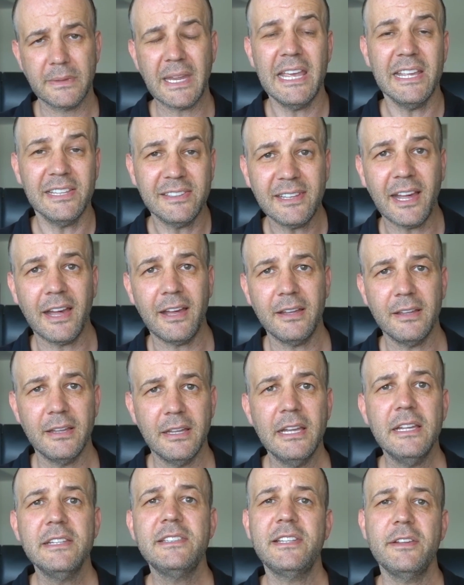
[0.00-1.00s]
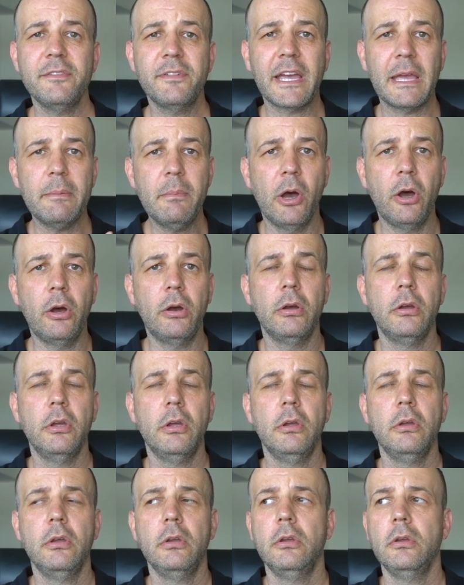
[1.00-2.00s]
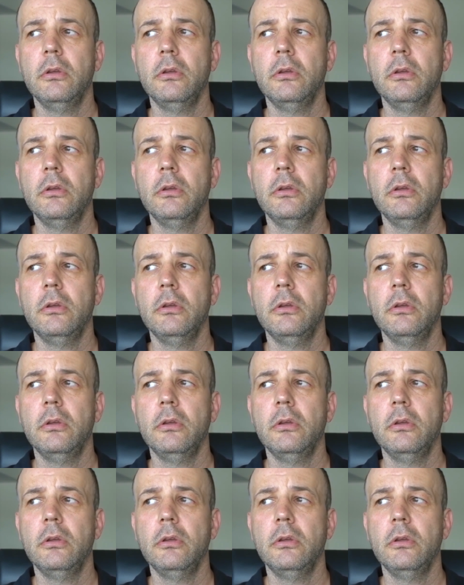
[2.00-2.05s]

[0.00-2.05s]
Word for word: Et ça, c'est vraiment